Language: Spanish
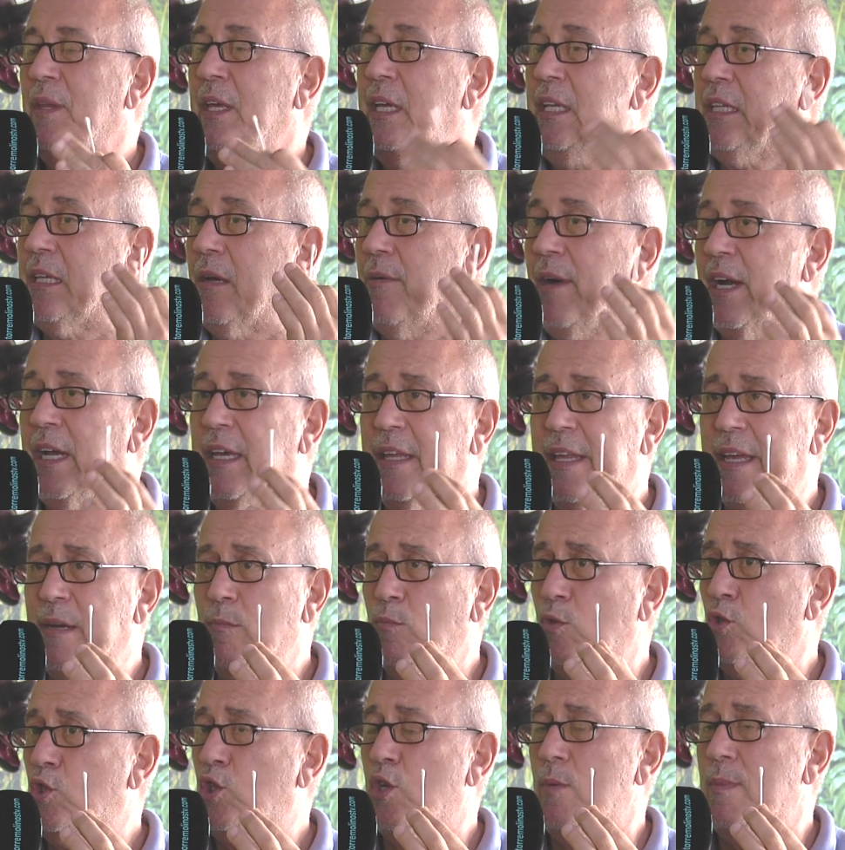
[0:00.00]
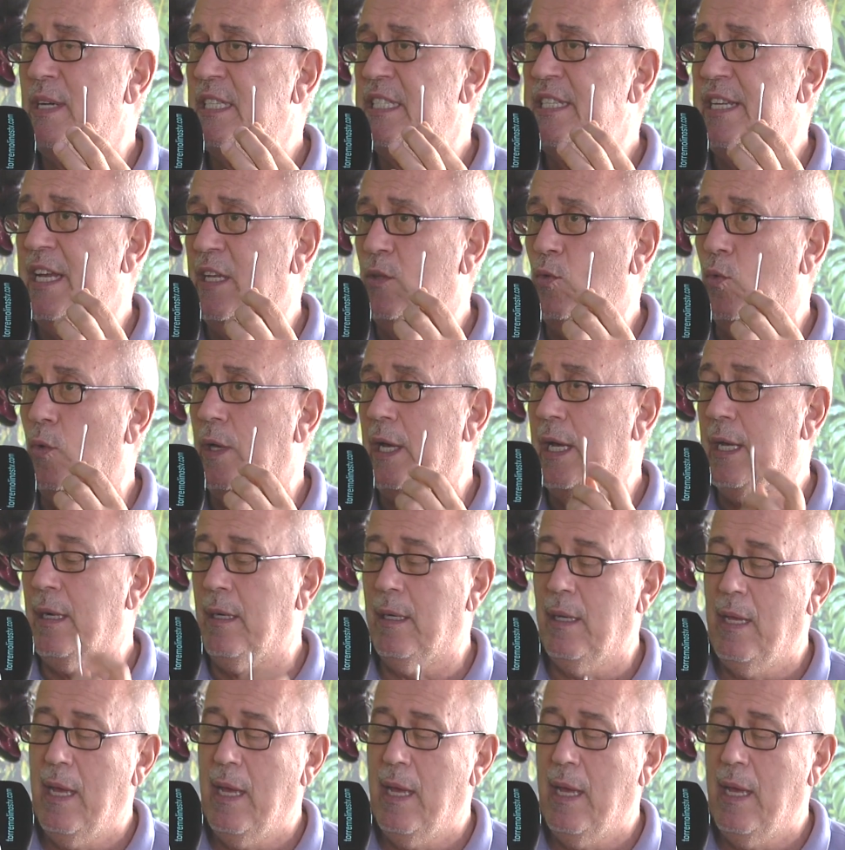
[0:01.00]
y te va a quedar mucho más natural.